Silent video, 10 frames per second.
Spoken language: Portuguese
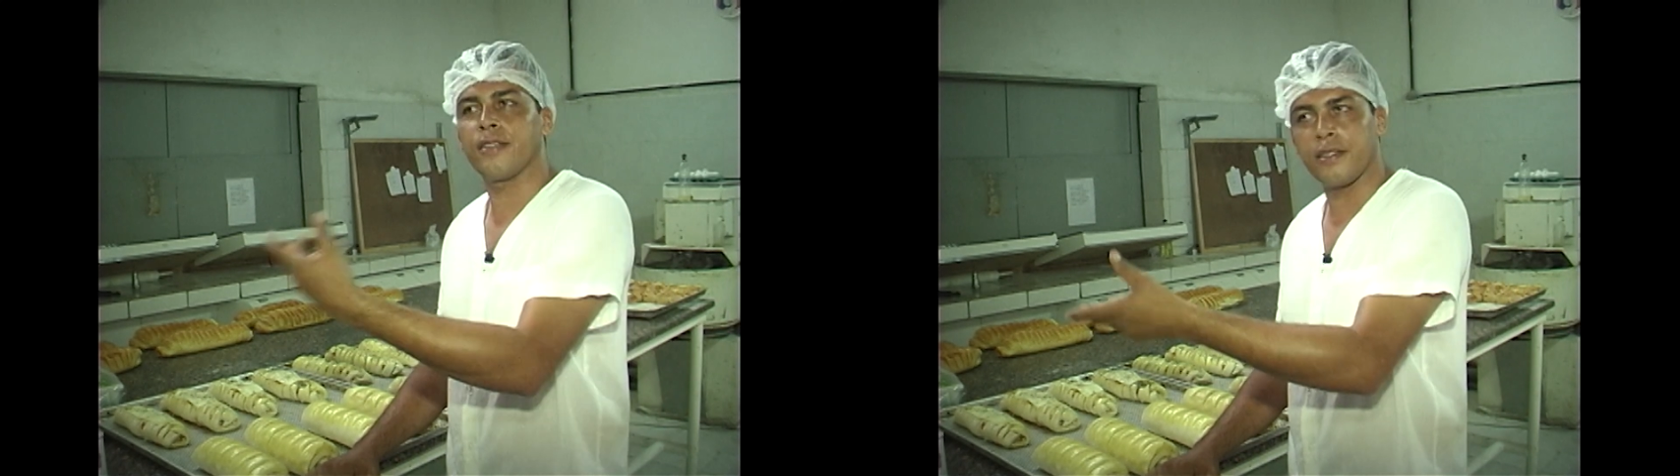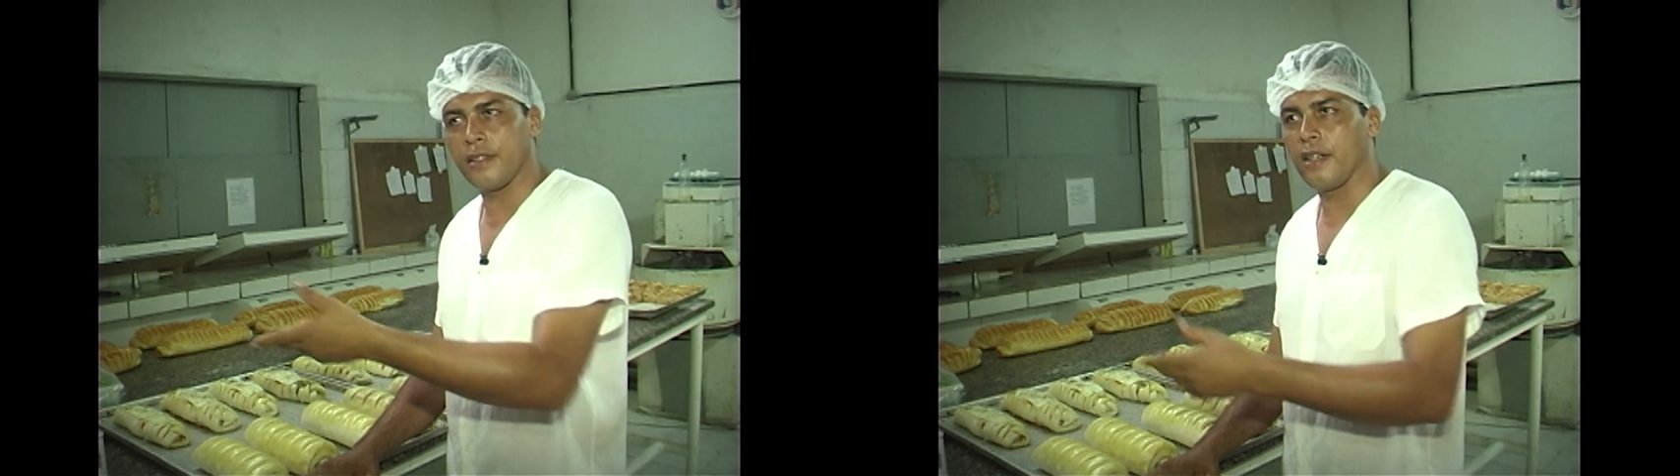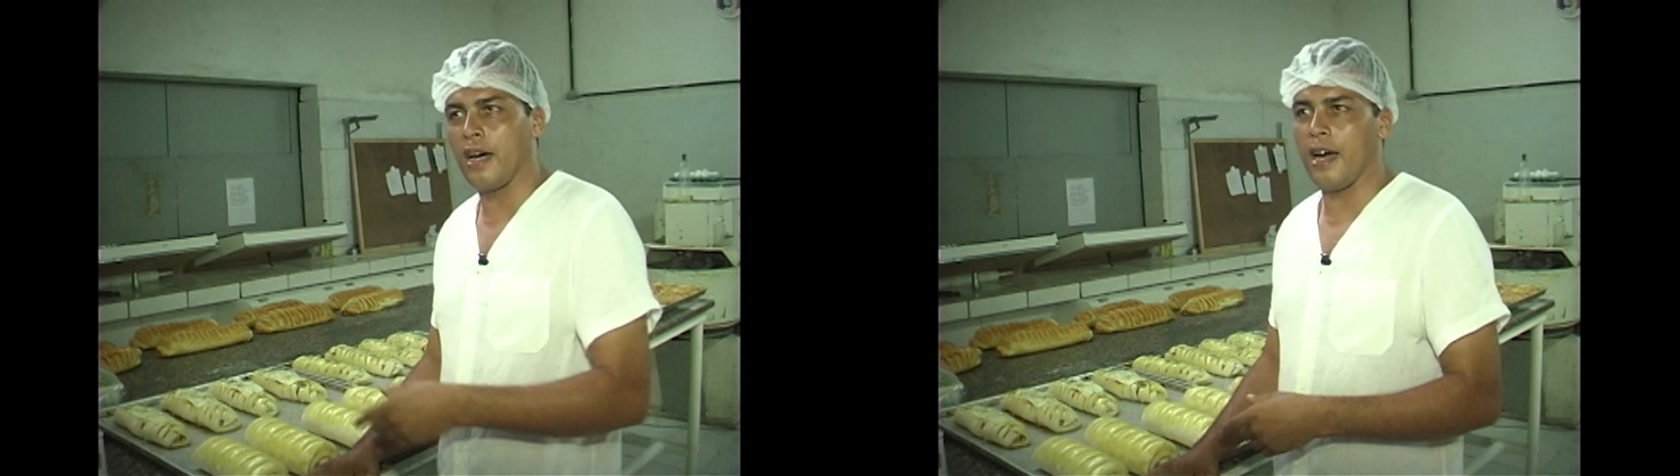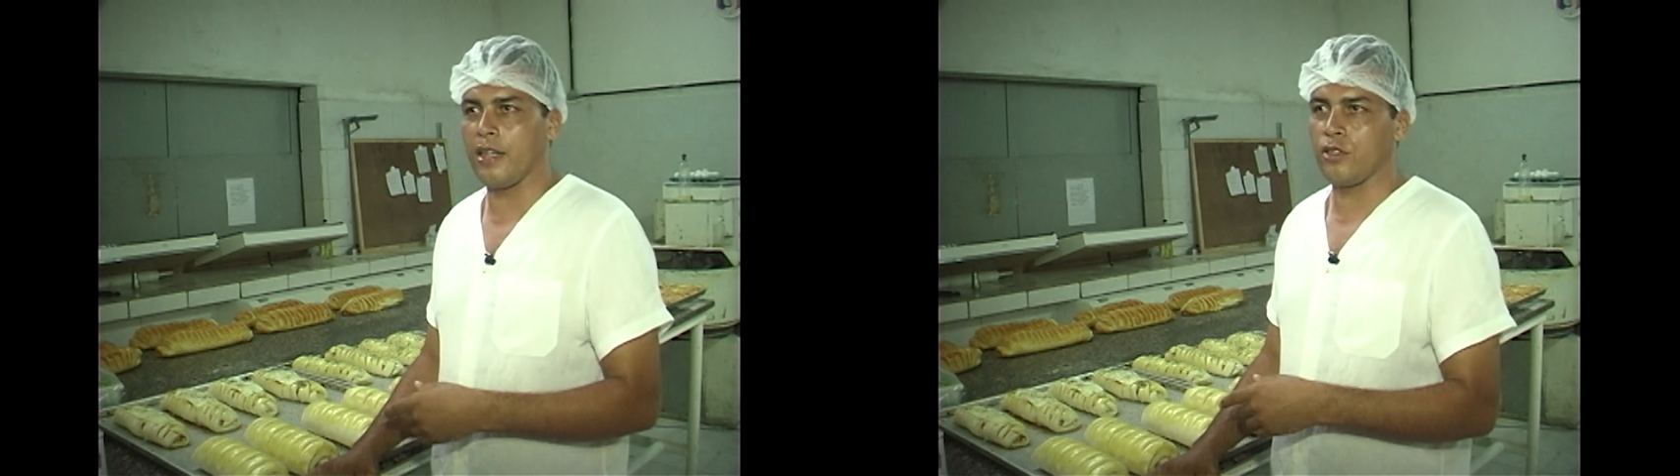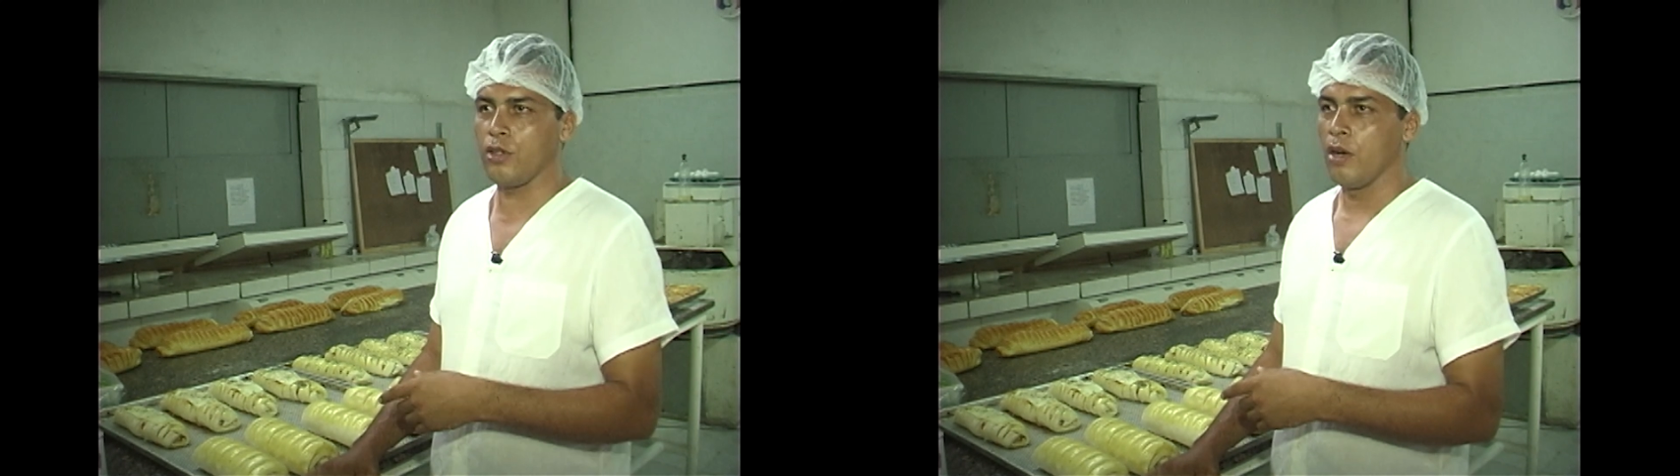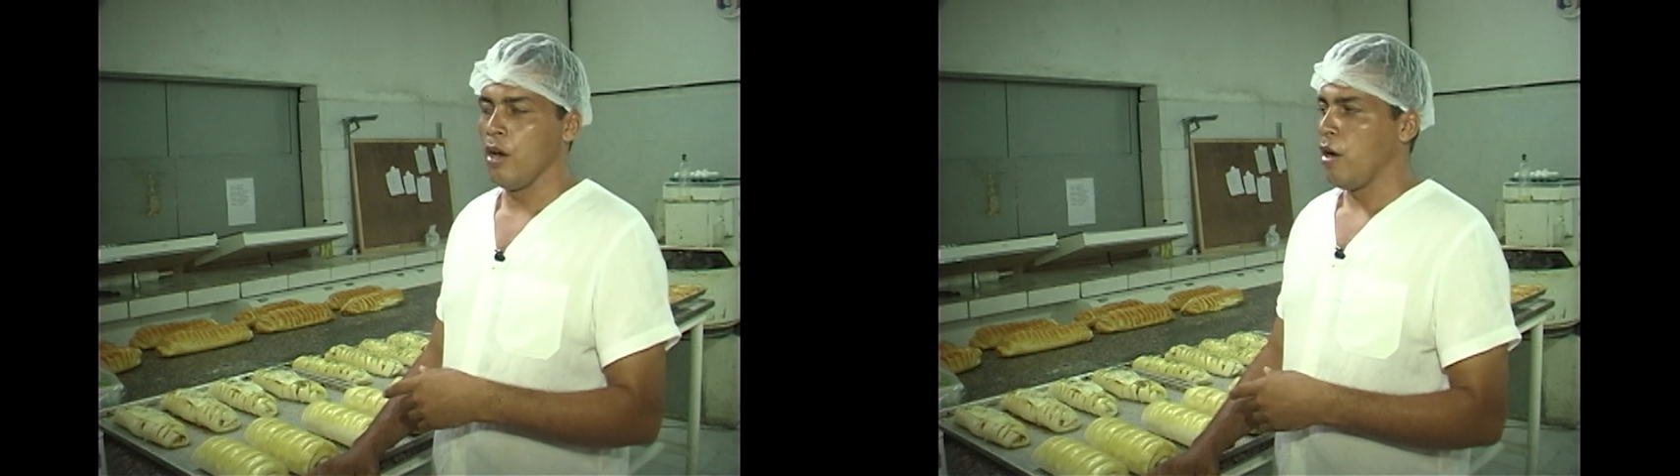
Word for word: na cidade,